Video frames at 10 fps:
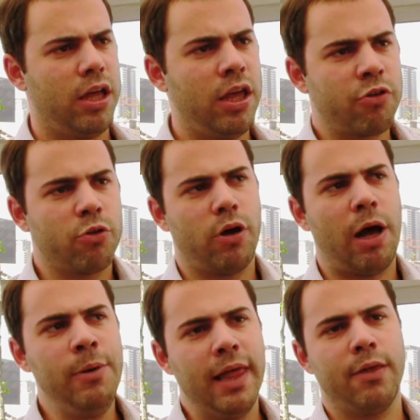y eso
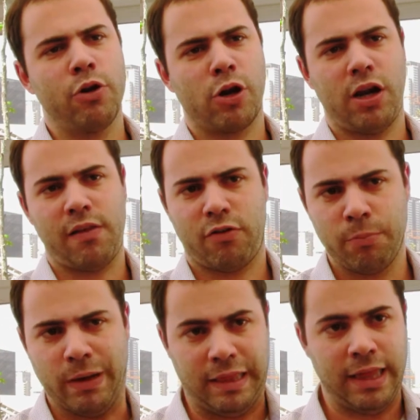habla de una
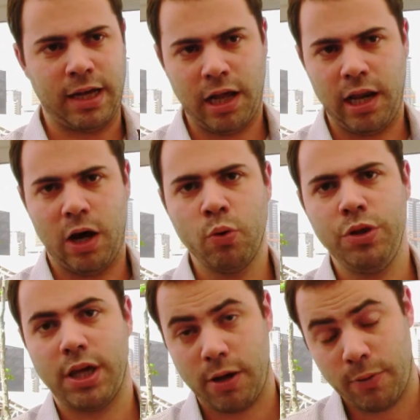organización partidaria, la
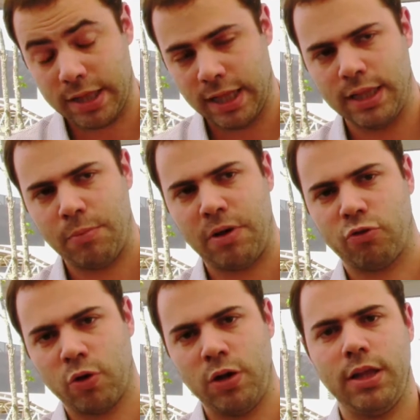UDI, que es bastante más
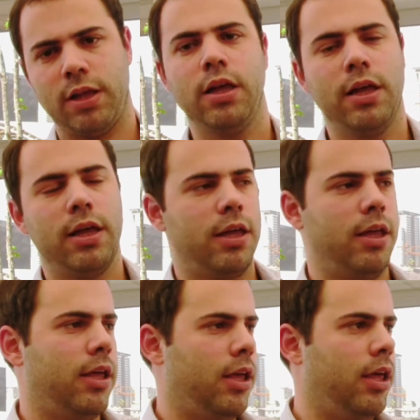sólida
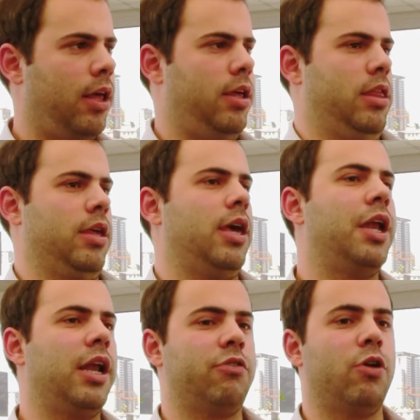eh, que en
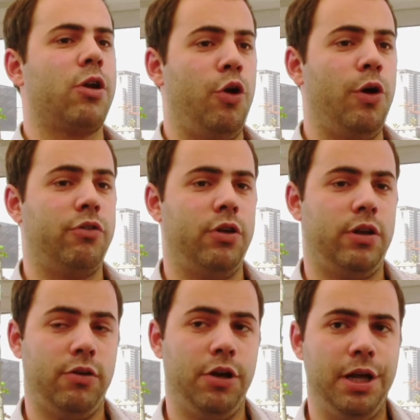el caso de Renovación
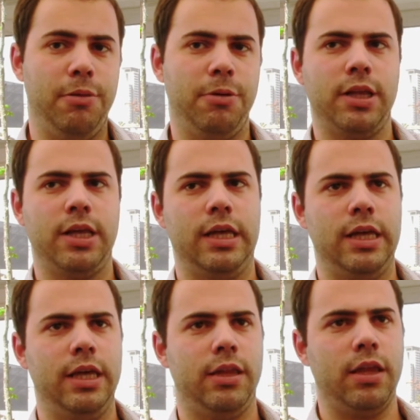Nacional, ¿verdad?
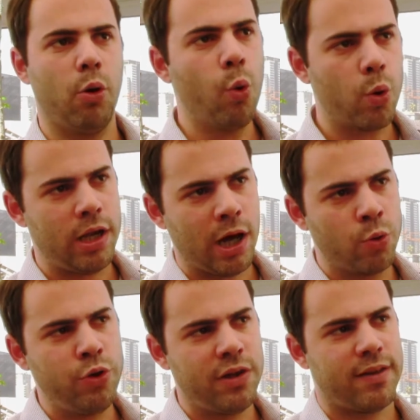Este, la
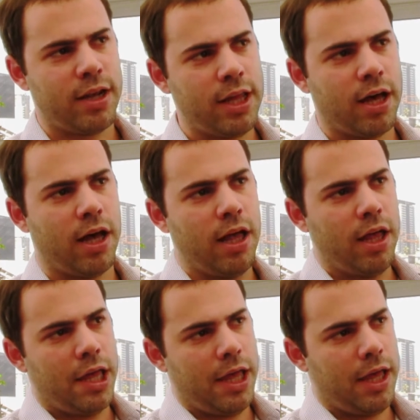UDI sería,
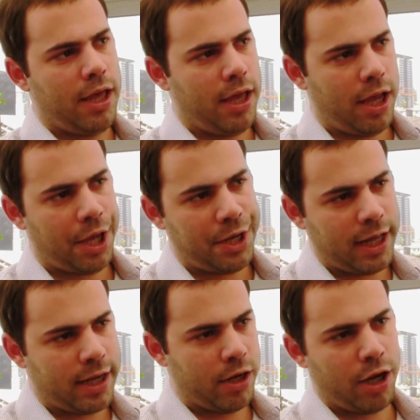eh, en, el,
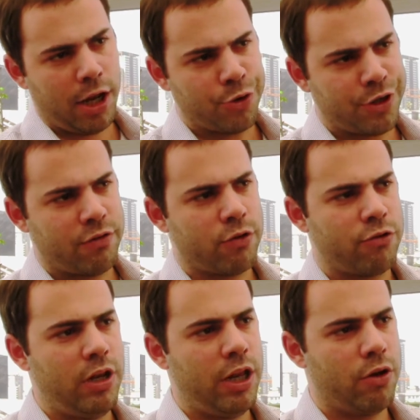en, el, contexto
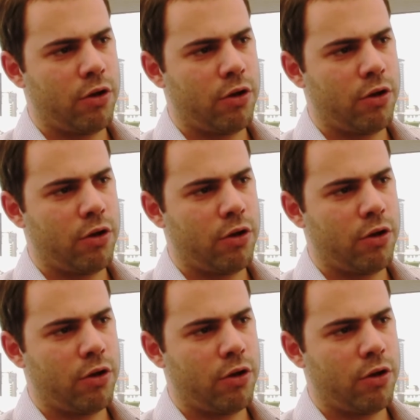chileno,